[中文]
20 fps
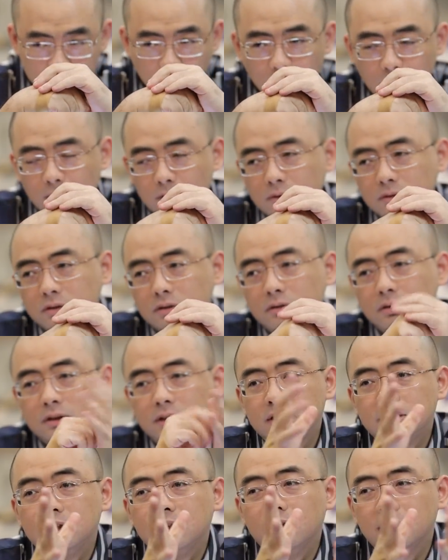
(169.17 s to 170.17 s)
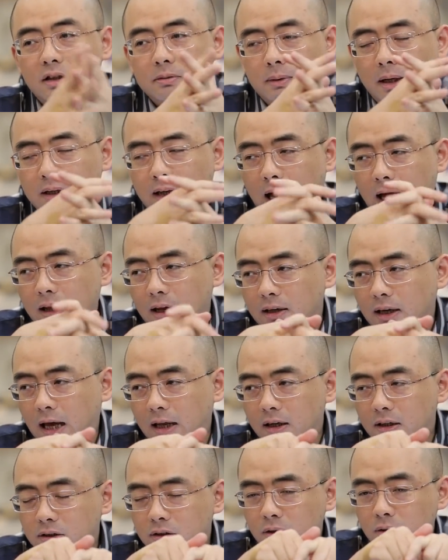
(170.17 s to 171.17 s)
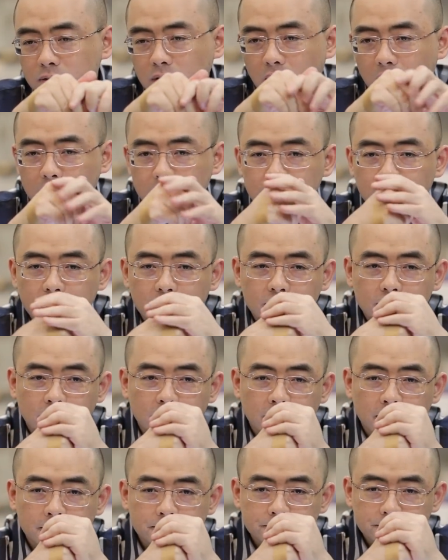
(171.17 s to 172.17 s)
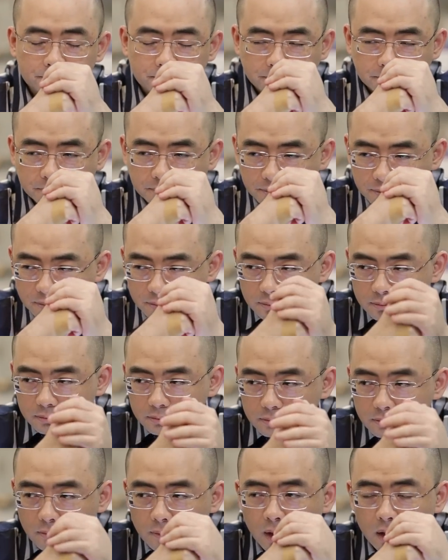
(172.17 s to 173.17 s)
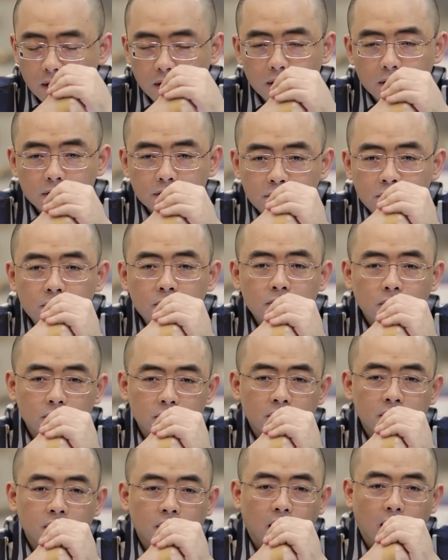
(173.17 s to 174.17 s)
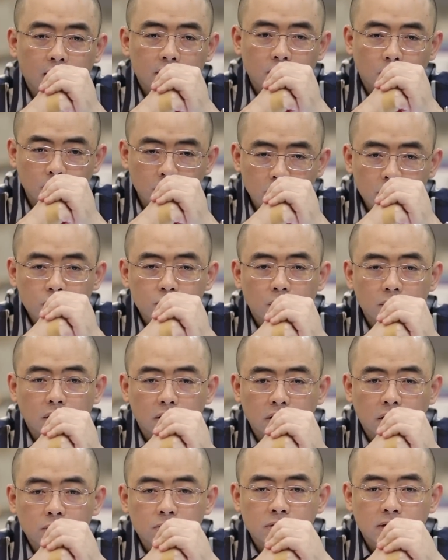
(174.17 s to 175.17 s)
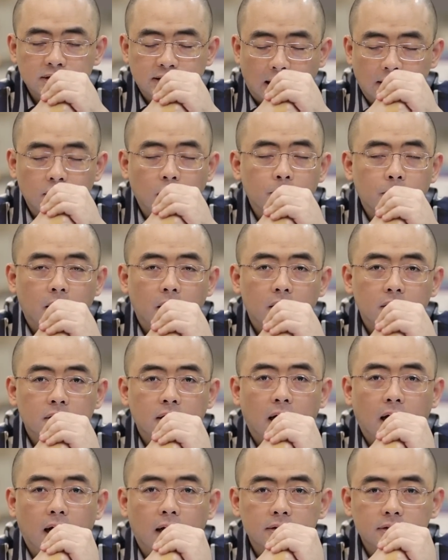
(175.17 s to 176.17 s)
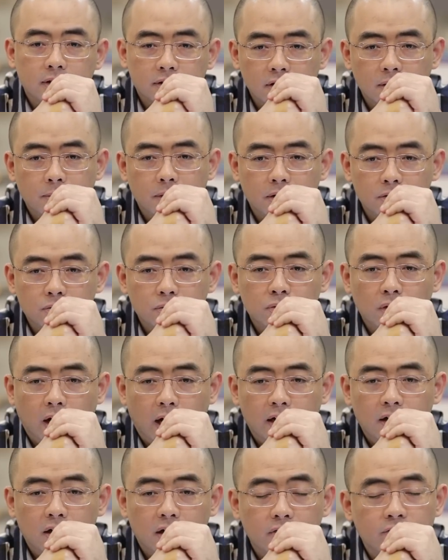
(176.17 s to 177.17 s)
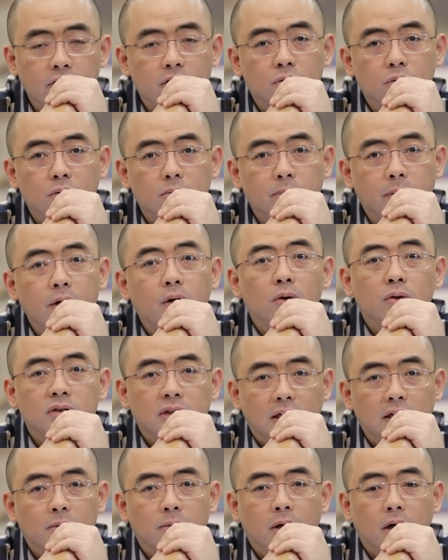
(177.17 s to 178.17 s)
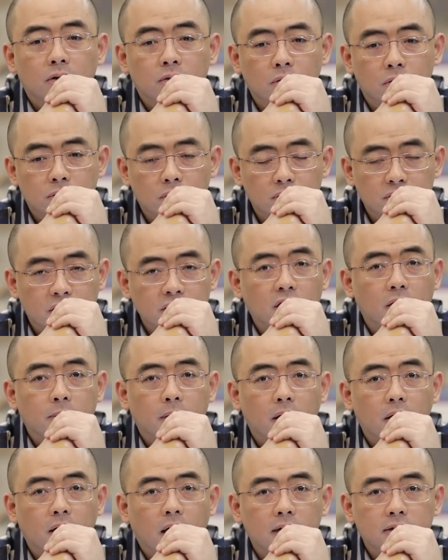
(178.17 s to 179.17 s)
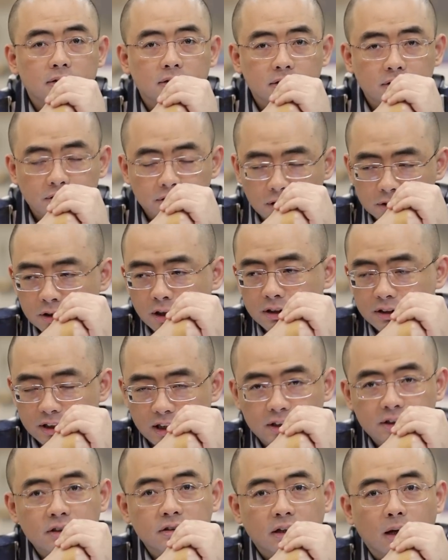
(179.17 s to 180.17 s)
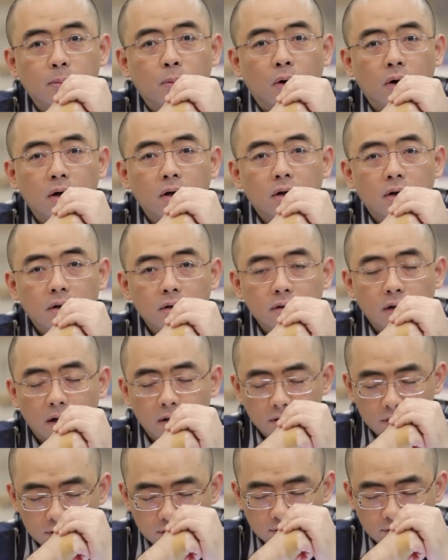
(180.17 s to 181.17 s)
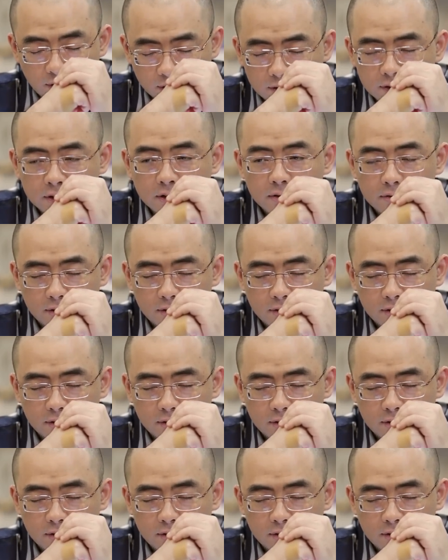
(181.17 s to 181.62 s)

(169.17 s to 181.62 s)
然后就是七个人嘛，来了来了之后呢，这个其中有一个啊，有人说呢，他用了假照片那这哥们呢，据说还是很委屈，没有用假照片用的就是真照片啊。曾经也是男模，当然是曾经，